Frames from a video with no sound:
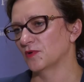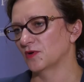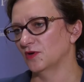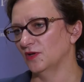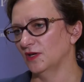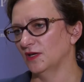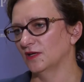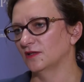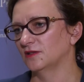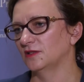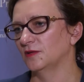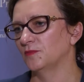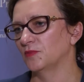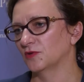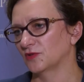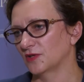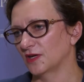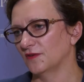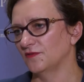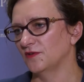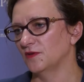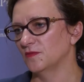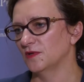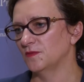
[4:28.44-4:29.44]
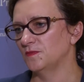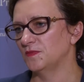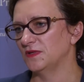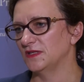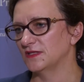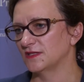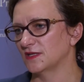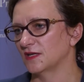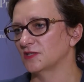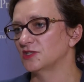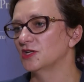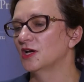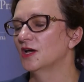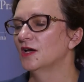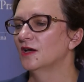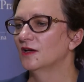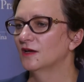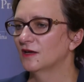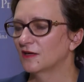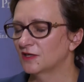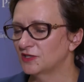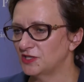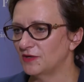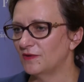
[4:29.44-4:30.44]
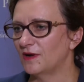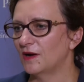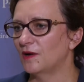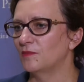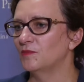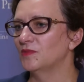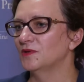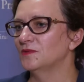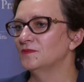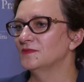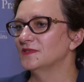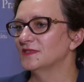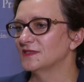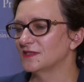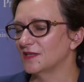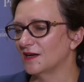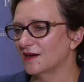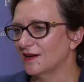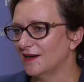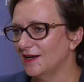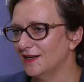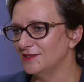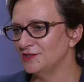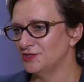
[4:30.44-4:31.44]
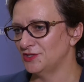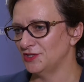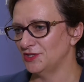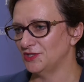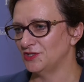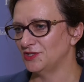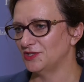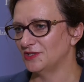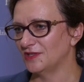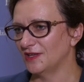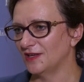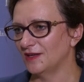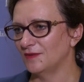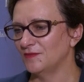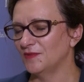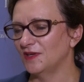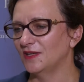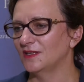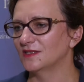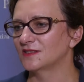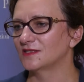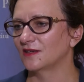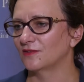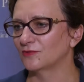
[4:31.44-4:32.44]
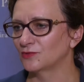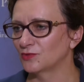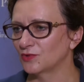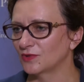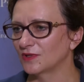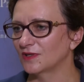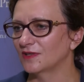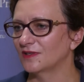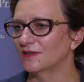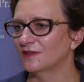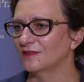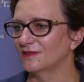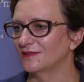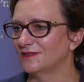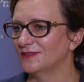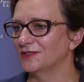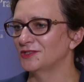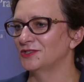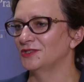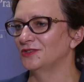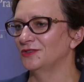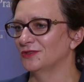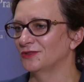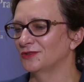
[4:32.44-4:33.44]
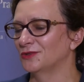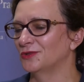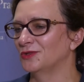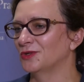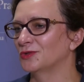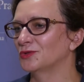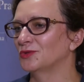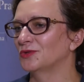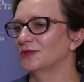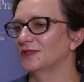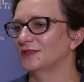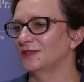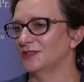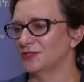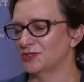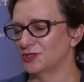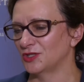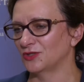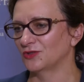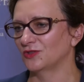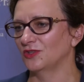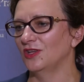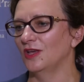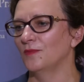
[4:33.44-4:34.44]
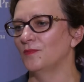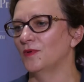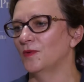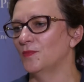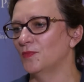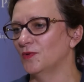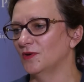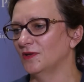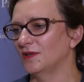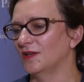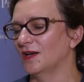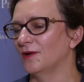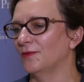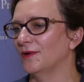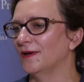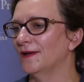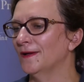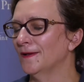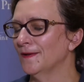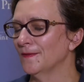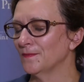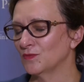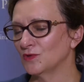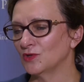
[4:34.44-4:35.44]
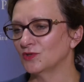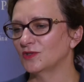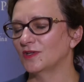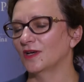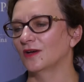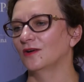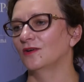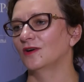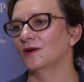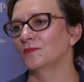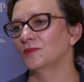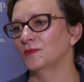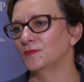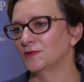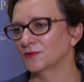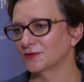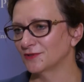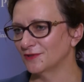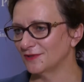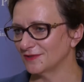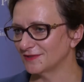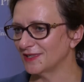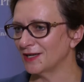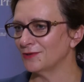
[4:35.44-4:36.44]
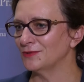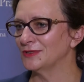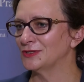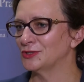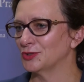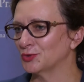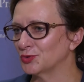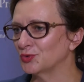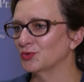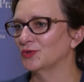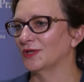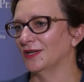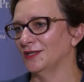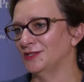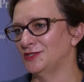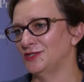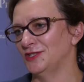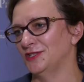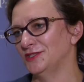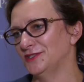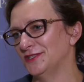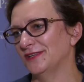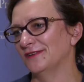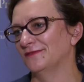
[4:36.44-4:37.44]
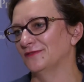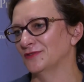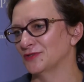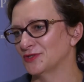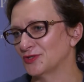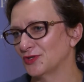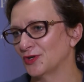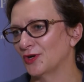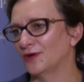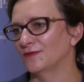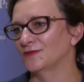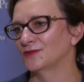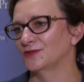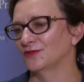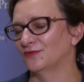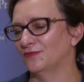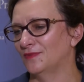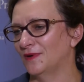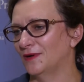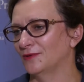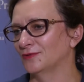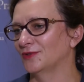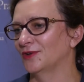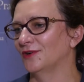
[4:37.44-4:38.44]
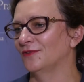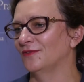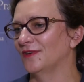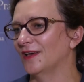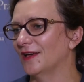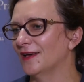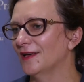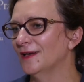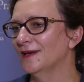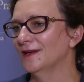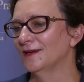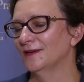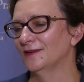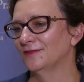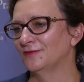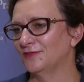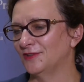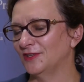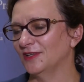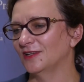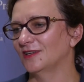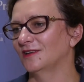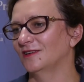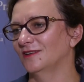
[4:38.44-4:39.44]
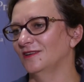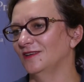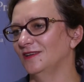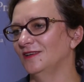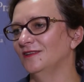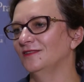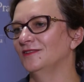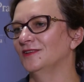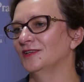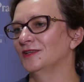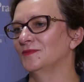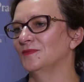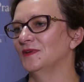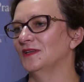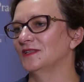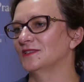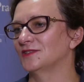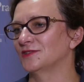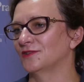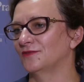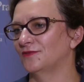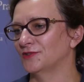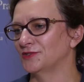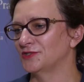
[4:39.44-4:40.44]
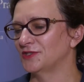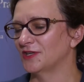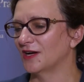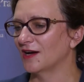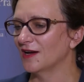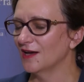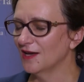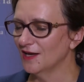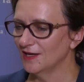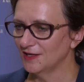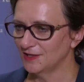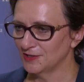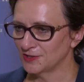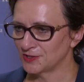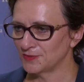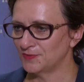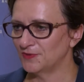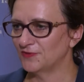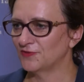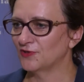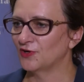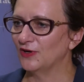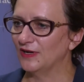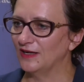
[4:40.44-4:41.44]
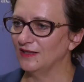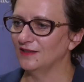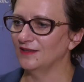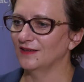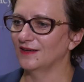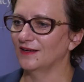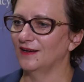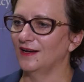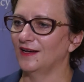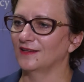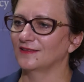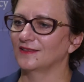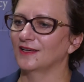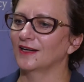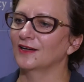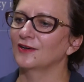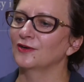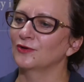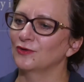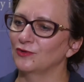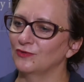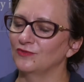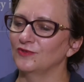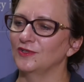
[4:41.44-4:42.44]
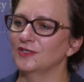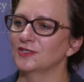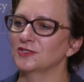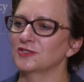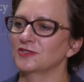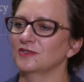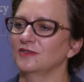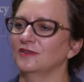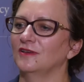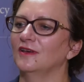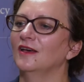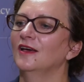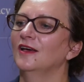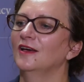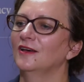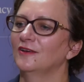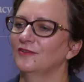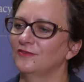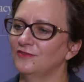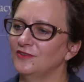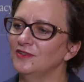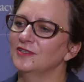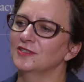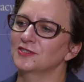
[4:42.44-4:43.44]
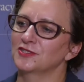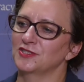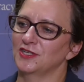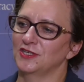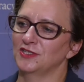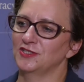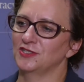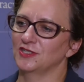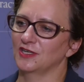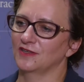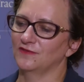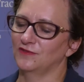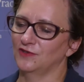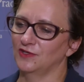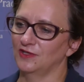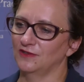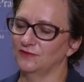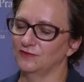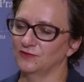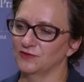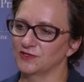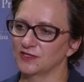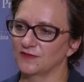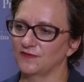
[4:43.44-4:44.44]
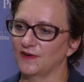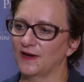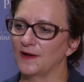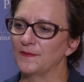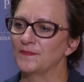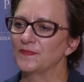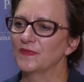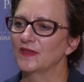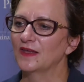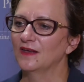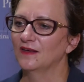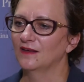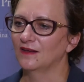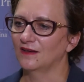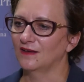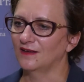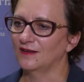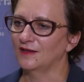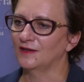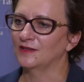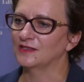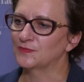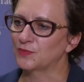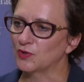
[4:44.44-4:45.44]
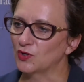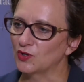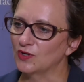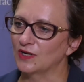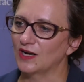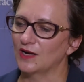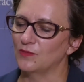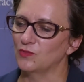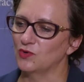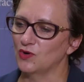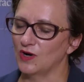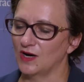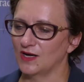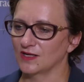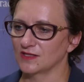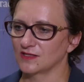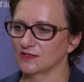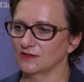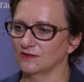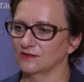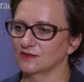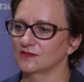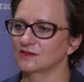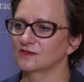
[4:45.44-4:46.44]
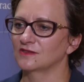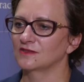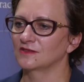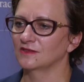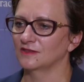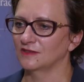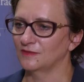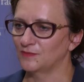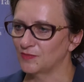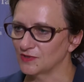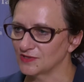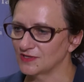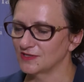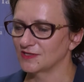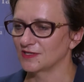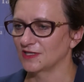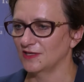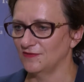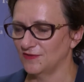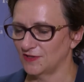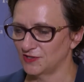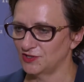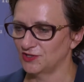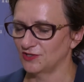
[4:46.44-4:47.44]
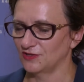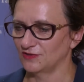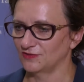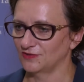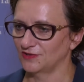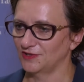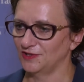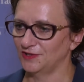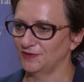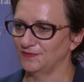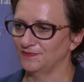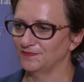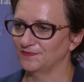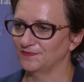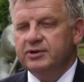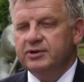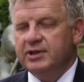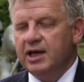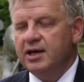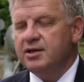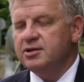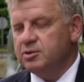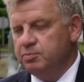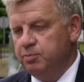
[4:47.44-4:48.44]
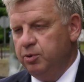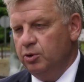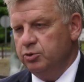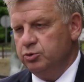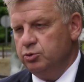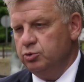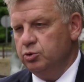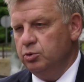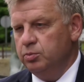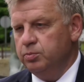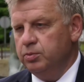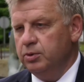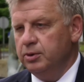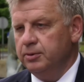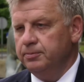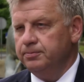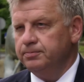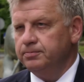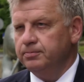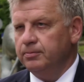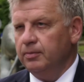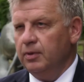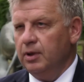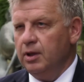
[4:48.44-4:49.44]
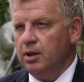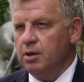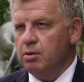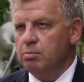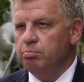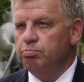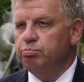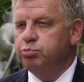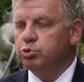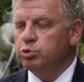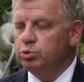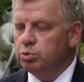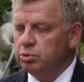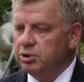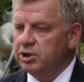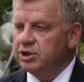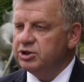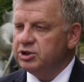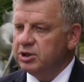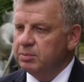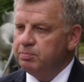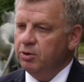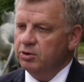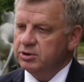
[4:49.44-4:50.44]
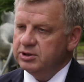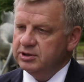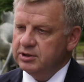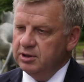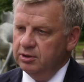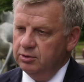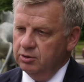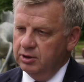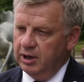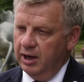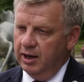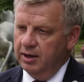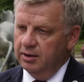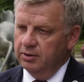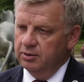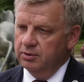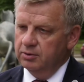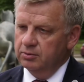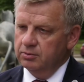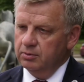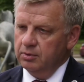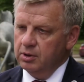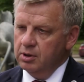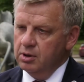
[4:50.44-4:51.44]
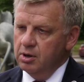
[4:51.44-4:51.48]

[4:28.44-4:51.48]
projekty potrafimy pisać, Chciałabym zachęcić te miejsca, w których y, tych, do, do których te środki nie popłynęły, do tego, aby podglądały, co tutaj się dzieje w Ostrowcu, w Bałtowie, w tych y, innych miejscowościach i żeby w kolejnych latach również i w innych częściach województwa y, z programu ASOS pozyskiwać środki. ten sposób buduje się Polskę lokalną.